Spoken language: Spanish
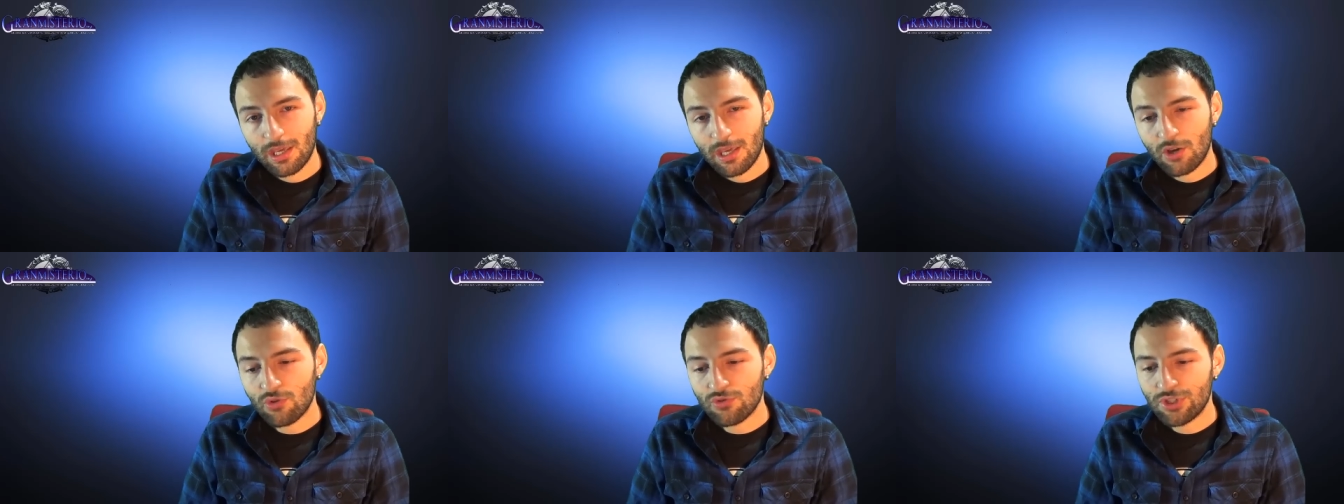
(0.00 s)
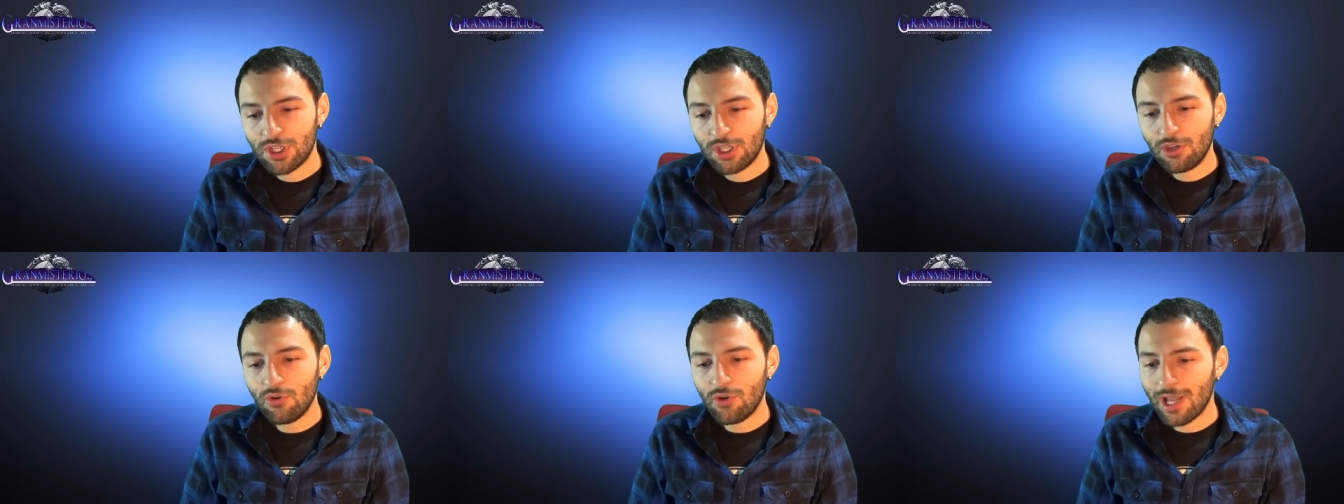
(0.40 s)
y
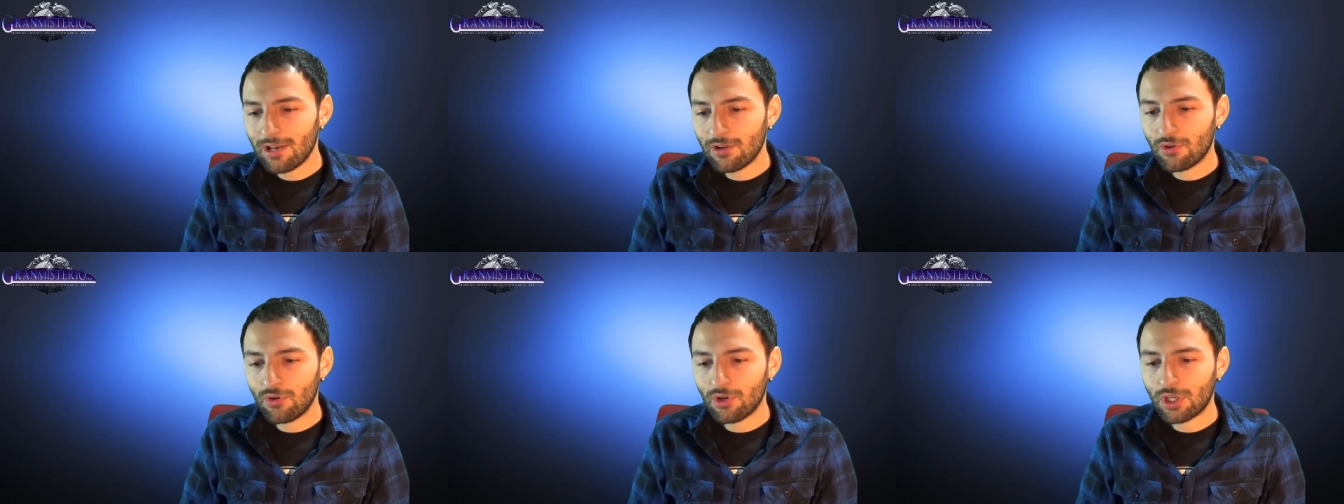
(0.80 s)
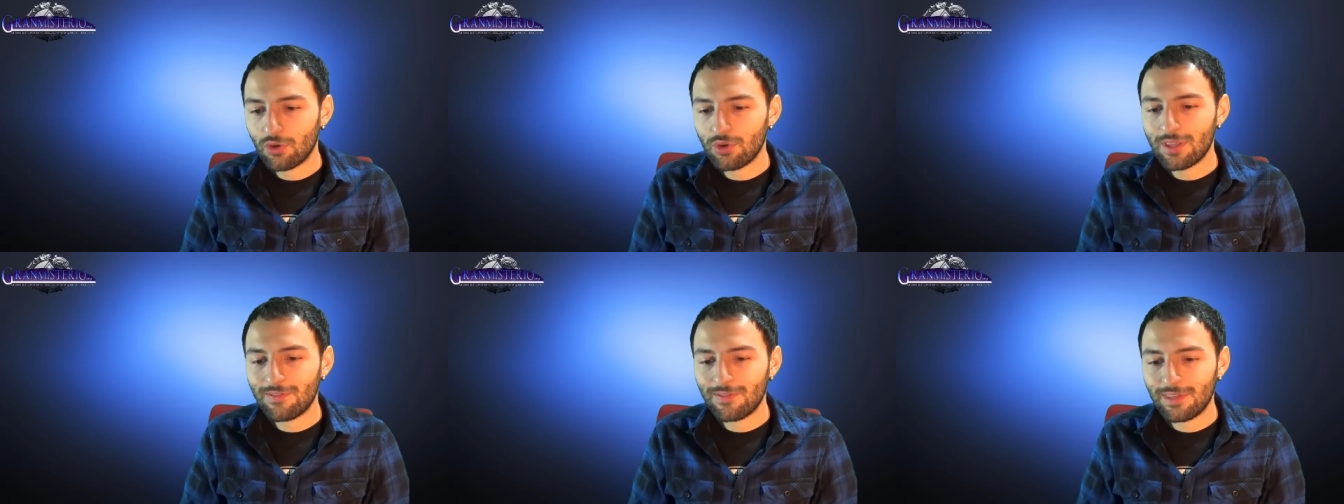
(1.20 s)
consiguió algo que
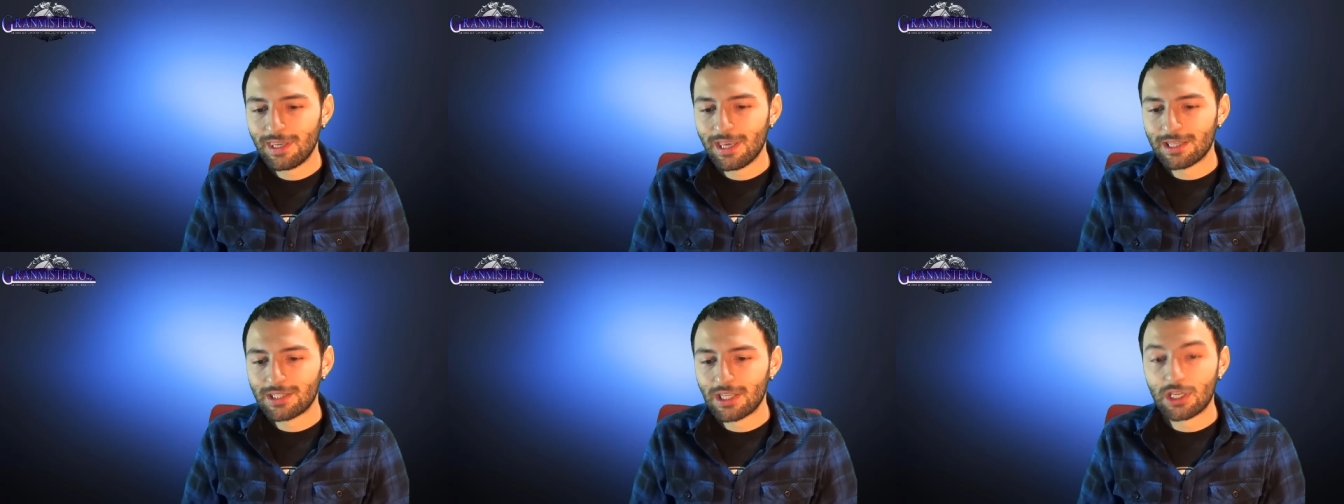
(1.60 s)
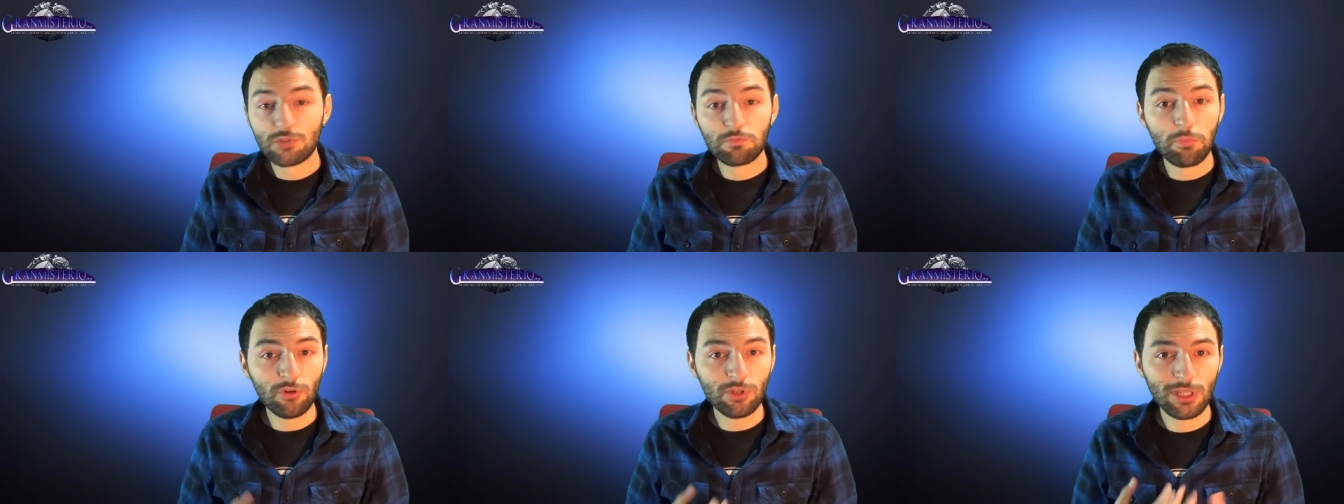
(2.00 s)
hoy en día se
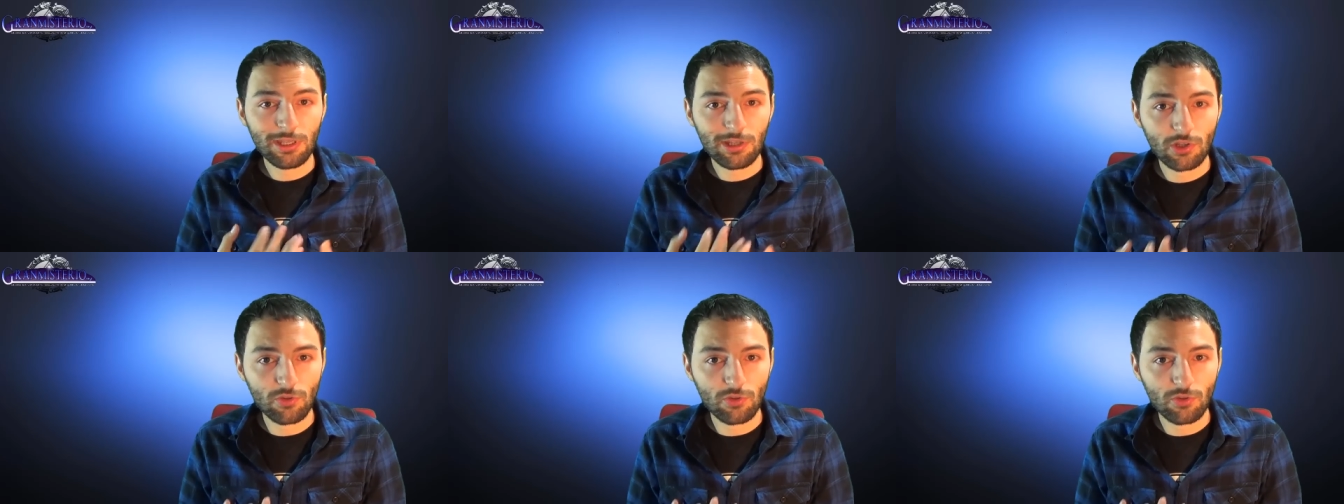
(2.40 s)
expone